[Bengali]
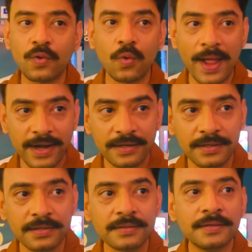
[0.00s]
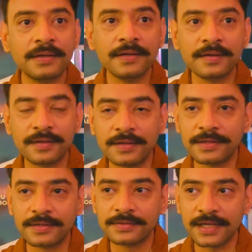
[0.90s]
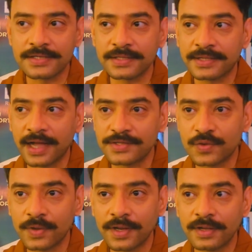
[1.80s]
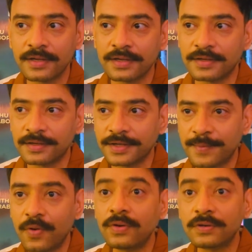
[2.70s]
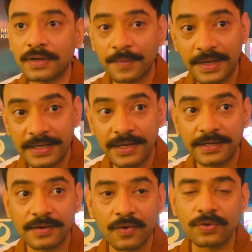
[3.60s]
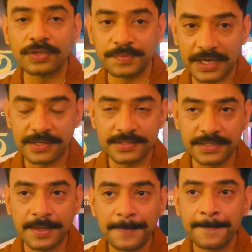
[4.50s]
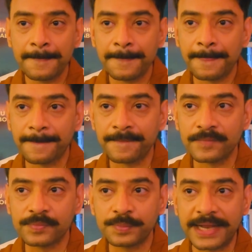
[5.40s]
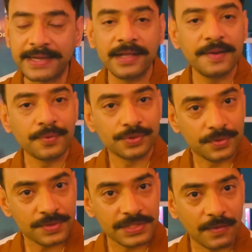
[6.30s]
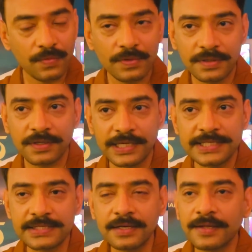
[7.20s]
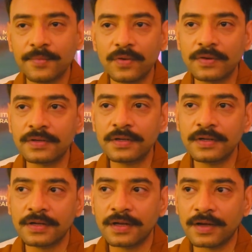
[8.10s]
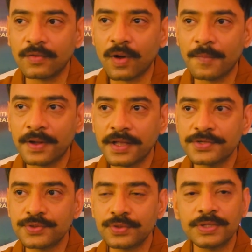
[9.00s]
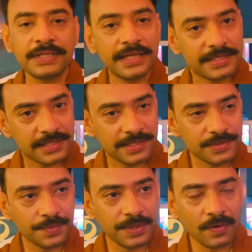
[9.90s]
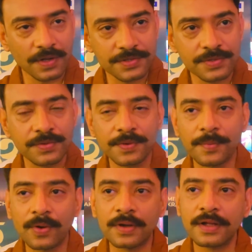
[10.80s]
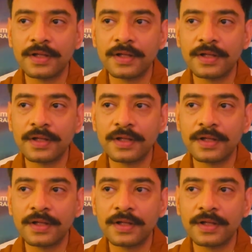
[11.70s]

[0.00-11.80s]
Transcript: কো অ্যাক্টার তার সাথে কাজ করে এবং আমার ডিরেক্টর অর্গদীপ চ্যাটার্জি টেকনিক্যালি প্রচণ্ড সাউন্ড ছেলে এবং ও আমাকে এই সুযোগটি দিয়েছে এই ছবিটি করার জন্য এবং